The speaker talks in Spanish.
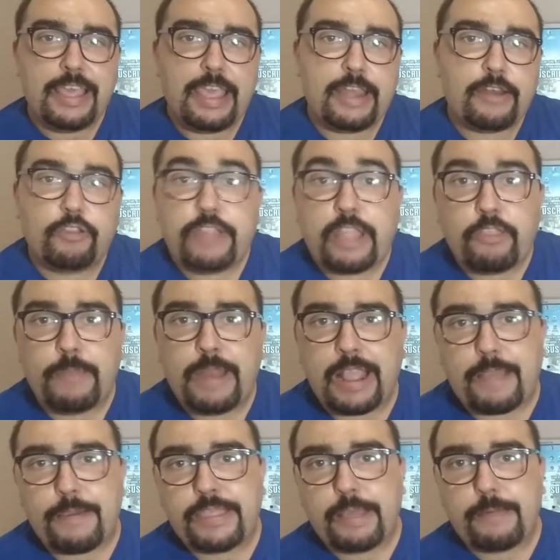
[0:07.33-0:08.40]
eh, rondándome
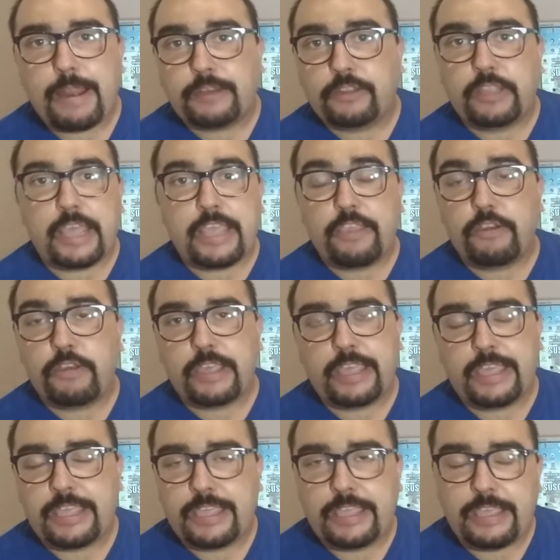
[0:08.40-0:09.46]
la cabeza hablar de ello
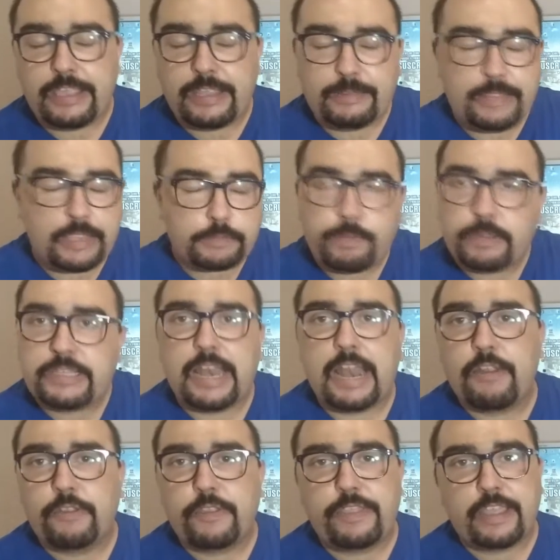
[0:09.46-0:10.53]
y después de
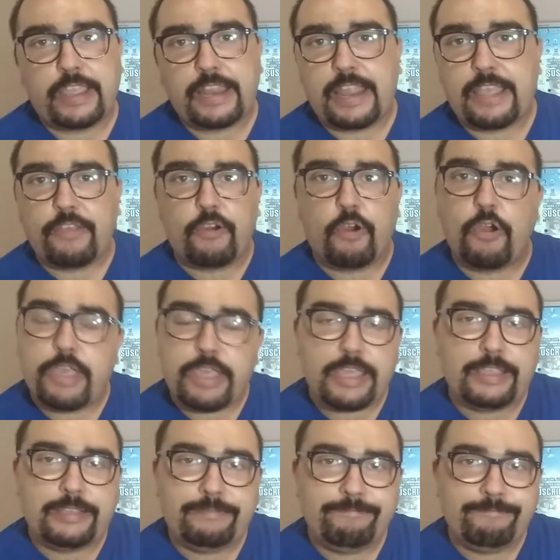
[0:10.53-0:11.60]
la noticia que he leído
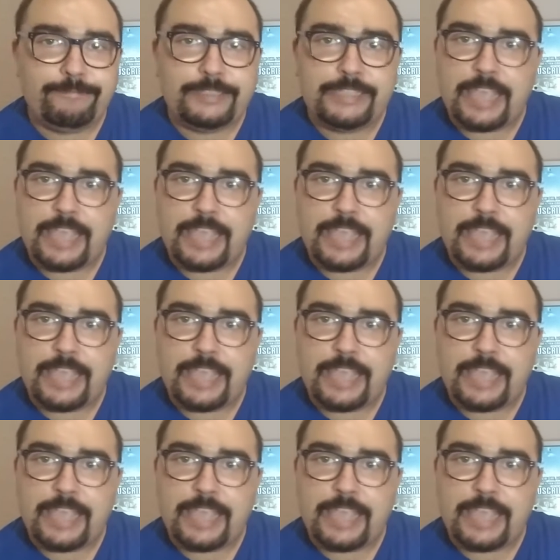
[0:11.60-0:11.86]
hoy mm,